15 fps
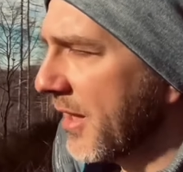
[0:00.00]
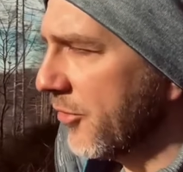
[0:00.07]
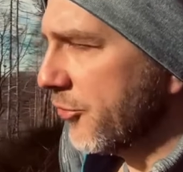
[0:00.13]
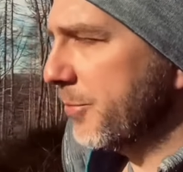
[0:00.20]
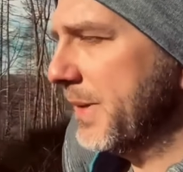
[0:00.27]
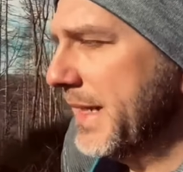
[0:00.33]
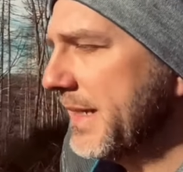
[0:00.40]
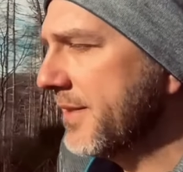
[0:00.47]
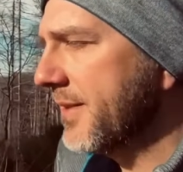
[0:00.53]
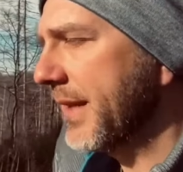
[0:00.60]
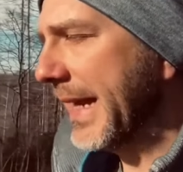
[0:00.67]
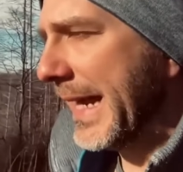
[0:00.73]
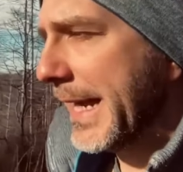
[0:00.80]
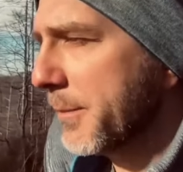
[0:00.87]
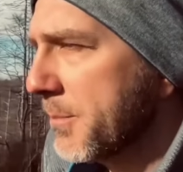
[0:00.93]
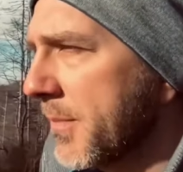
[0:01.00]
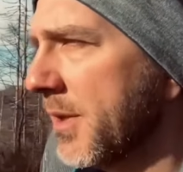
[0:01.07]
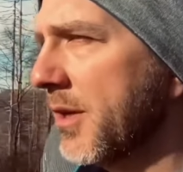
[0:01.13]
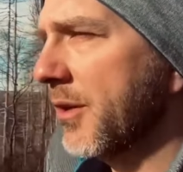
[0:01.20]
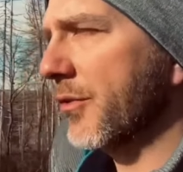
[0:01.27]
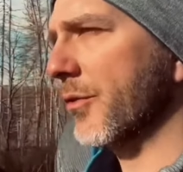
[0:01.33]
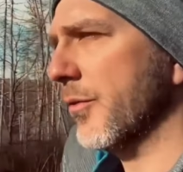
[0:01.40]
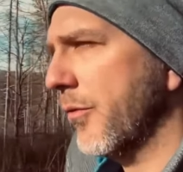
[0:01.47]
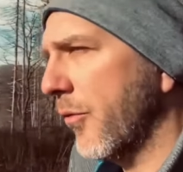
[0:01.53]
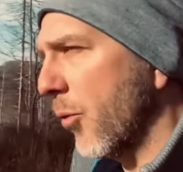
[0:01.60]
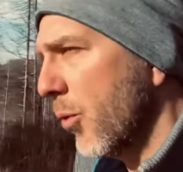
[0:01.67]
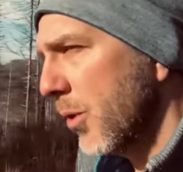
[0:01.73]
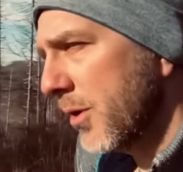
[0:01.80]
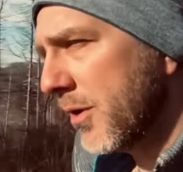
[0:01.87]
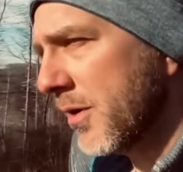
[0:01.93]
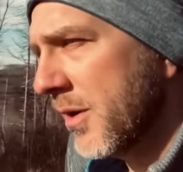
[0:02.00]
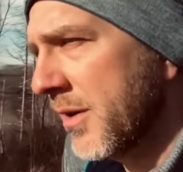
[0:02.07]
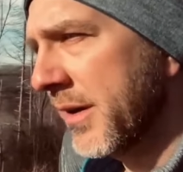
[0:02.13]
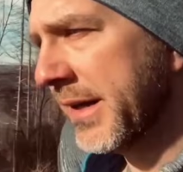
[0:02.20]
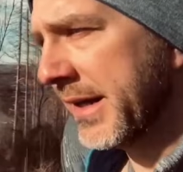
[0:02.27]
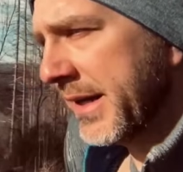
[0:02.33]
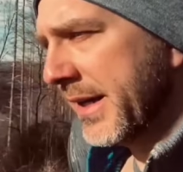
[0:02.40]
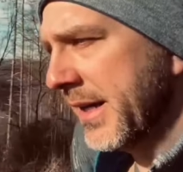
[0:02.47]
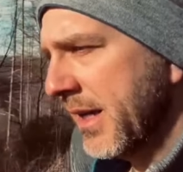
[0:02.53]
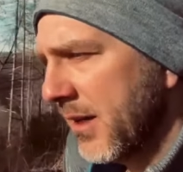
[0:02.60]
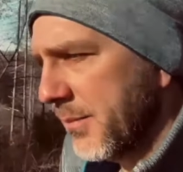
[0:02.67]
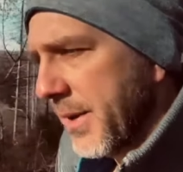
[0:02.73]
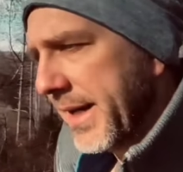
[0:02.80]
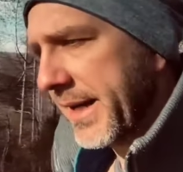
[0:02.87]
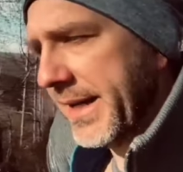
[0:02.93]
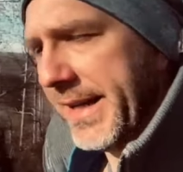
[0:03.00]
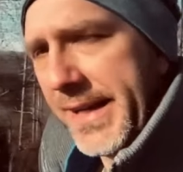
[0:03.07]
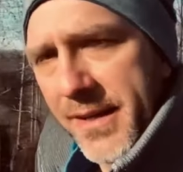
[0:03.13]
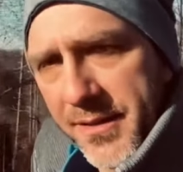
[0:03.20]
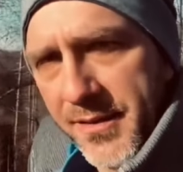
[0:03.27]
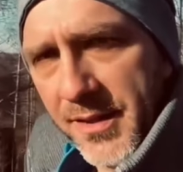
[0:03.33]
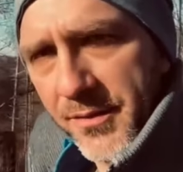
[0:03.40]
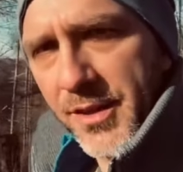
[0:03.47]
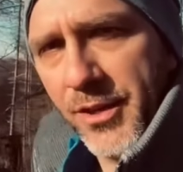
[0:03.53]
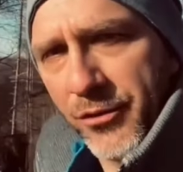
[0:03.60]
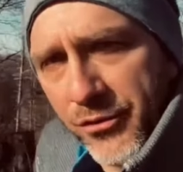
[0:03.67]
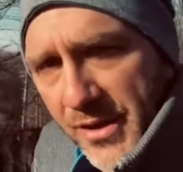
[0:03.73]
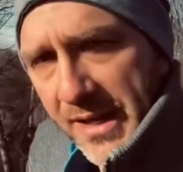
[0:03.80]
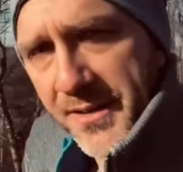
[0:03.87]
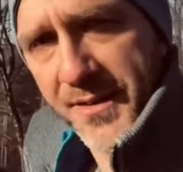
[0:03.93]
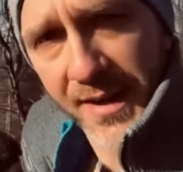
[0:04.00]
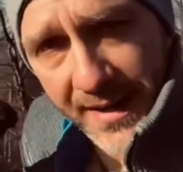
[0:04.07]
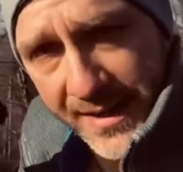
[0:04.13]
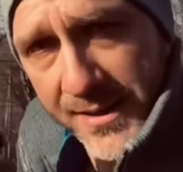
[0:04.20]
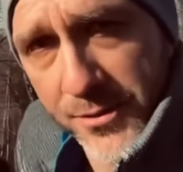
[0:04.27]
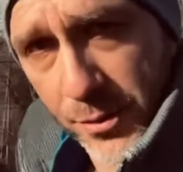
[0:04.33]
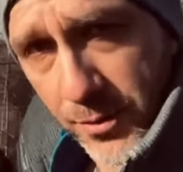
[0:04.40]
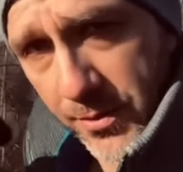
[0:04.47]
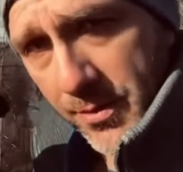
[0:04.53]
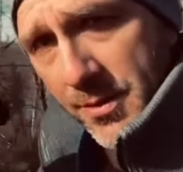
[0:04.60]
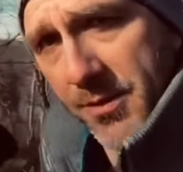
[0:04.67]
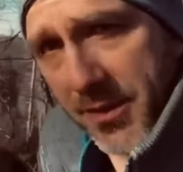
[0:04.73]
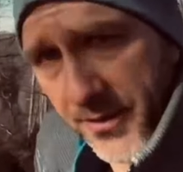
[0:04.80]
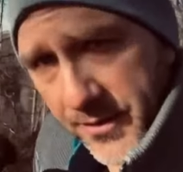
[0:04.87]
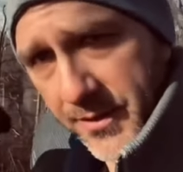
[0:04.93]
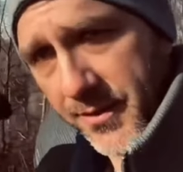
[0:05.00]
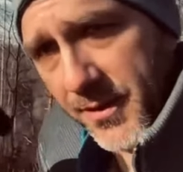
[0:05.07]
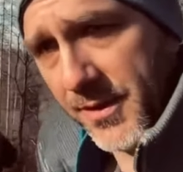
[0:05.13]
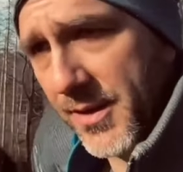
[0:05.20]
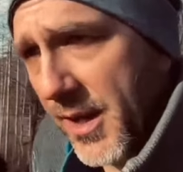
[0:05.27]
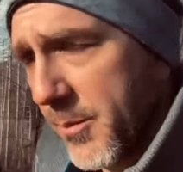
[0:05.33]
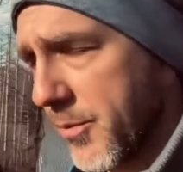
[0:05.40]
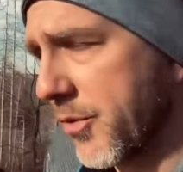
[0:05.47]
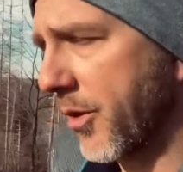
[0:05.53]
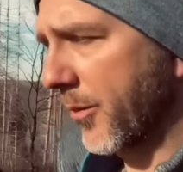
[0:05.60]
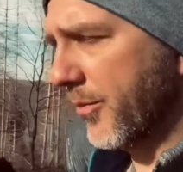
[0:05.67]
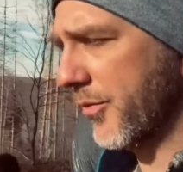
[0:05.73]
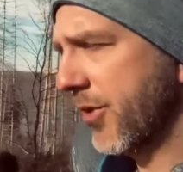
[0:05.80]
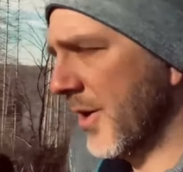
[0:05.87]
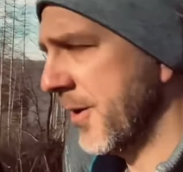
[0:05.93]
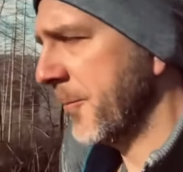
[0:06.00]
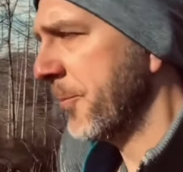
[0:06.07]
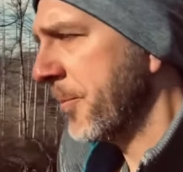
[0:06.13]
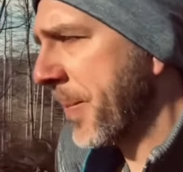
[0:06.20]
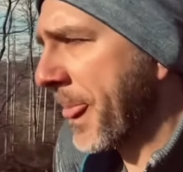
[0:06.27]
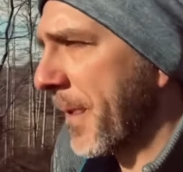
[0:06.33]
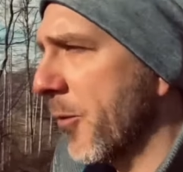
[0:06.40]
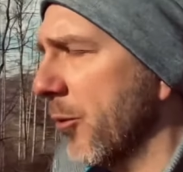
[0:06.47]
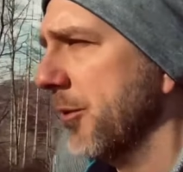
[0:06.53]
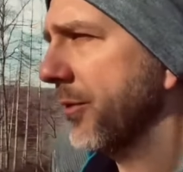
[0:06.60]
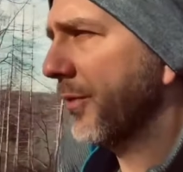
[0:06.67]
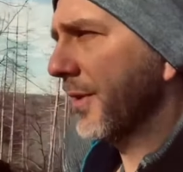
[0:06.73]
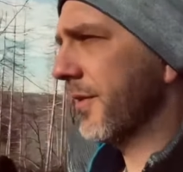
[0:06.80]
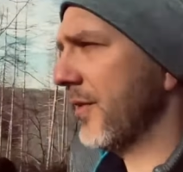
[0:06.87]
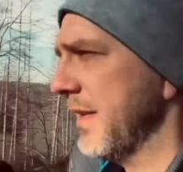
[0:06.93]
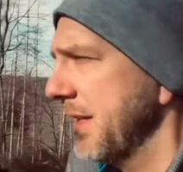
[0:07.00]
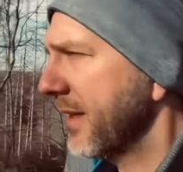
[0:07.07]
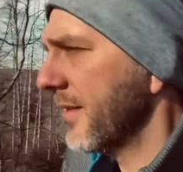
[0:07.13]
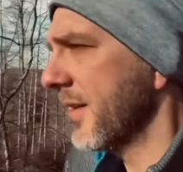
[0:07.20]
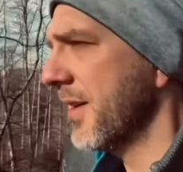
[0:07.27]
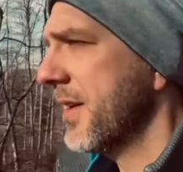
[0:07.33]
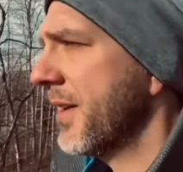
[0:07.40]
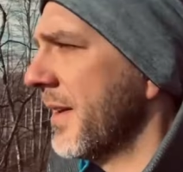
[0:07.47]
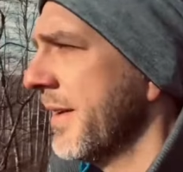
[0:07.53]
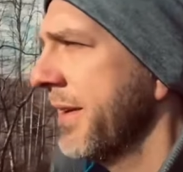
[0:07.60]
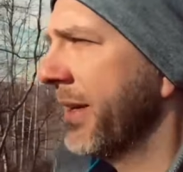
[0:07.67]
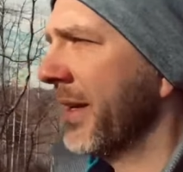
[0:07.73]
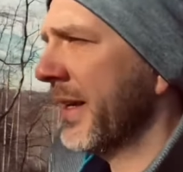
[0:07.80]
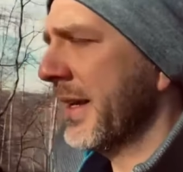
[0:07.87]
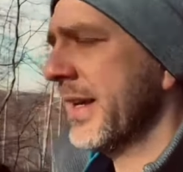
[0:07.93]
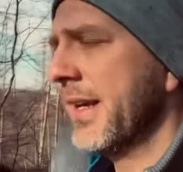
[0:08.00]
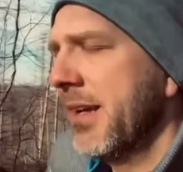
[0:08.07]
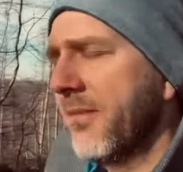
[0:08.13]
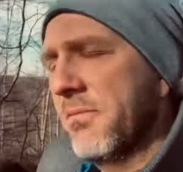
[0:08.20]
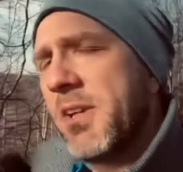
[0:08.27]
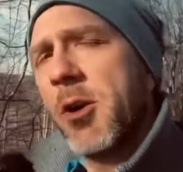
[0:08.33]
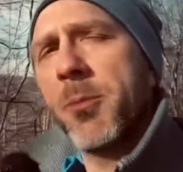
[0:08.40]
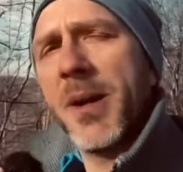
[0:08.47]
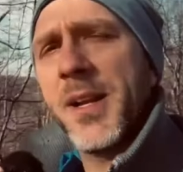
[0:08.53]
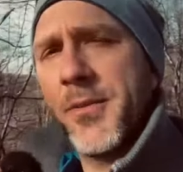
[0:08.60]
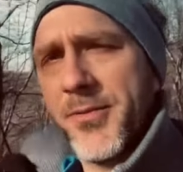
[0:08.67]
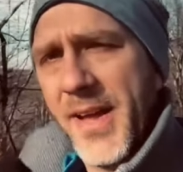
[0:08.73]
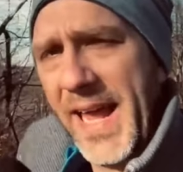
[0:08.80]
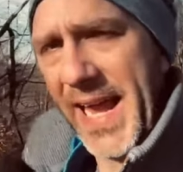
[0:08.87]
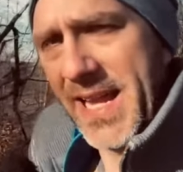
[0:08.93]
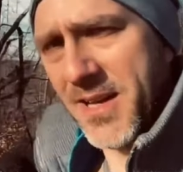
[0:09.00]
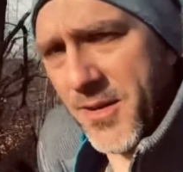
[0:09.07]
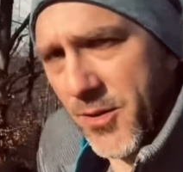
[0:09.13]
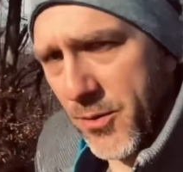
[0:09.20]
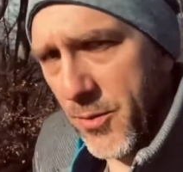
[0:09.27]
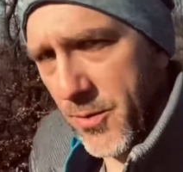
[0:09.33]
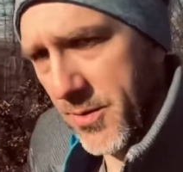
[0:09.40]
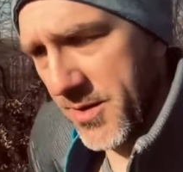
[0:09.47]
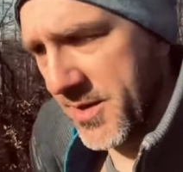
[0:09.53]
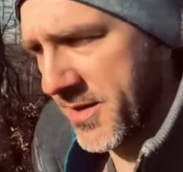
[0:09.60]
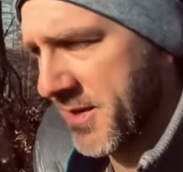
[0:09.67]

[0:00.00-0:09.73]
spielt eben sowohl bei der negativen Instandhaltung, dass das in deinem Kopf chronifiziert wie auch bei der Veränderung